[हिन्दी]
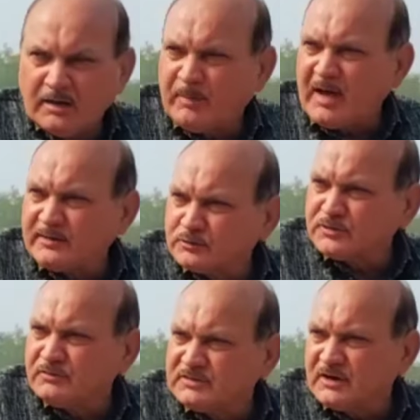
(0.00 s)

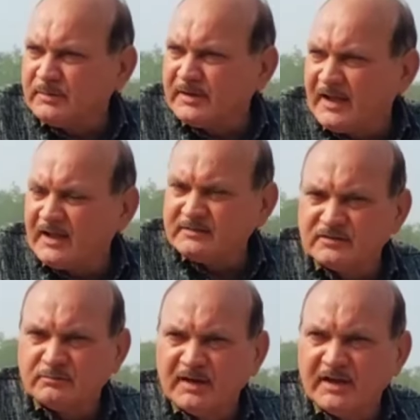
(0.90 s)
पारितोषिक वितरण भी है
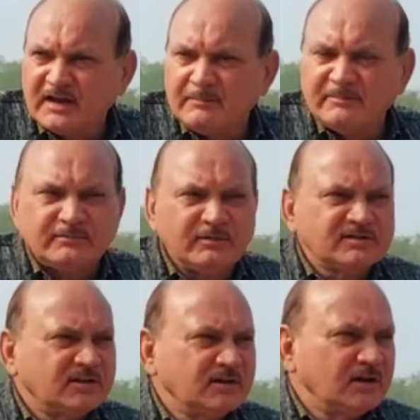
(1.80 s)
जिसमें कैबिनेट
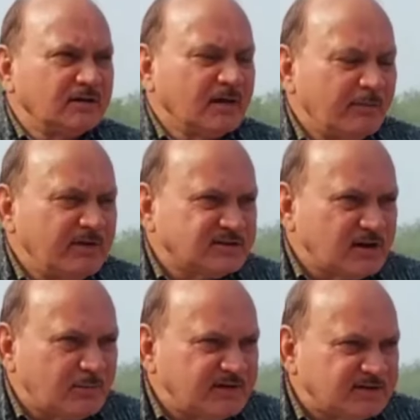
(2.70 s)
मिनिस्टर मिनिस्टर
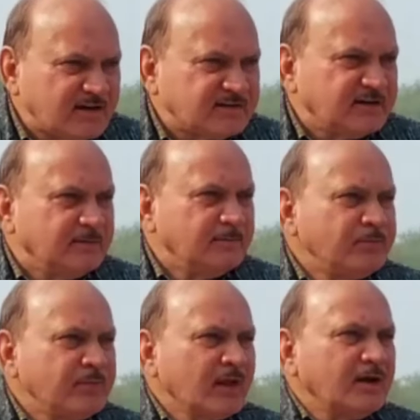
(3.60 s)
अपने हिसाब से ही
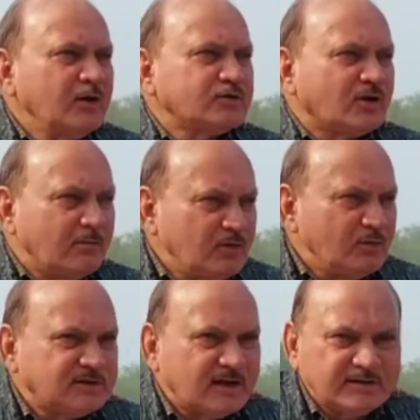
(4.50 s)
डॉक्टर कमल
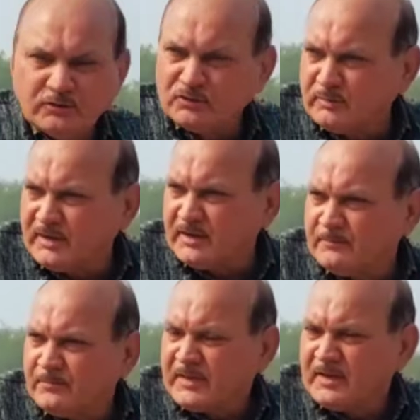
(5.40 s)
गुप्ता जी उसमें
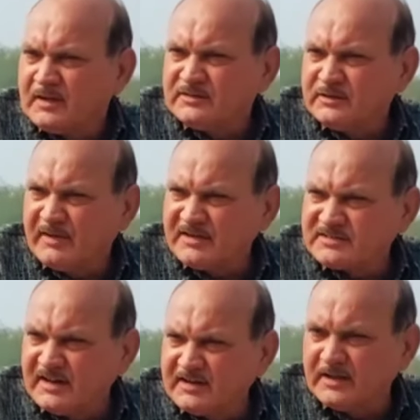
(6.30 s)
चीफ गेस्ट
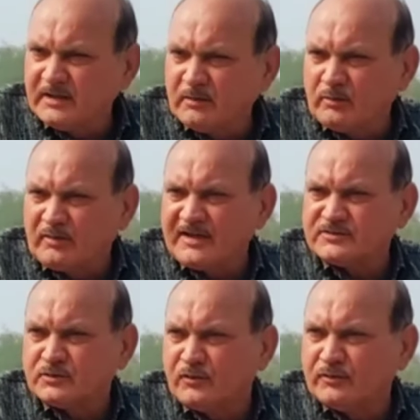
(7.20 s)
रहेंगे और
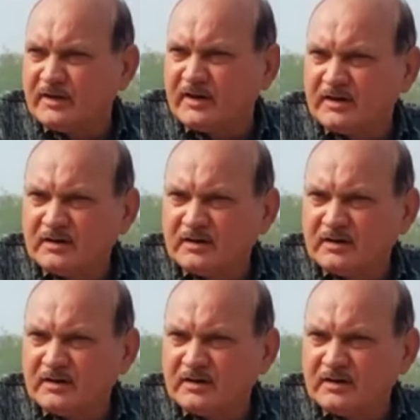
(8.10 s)
गेस्ट ऑफ ऑनर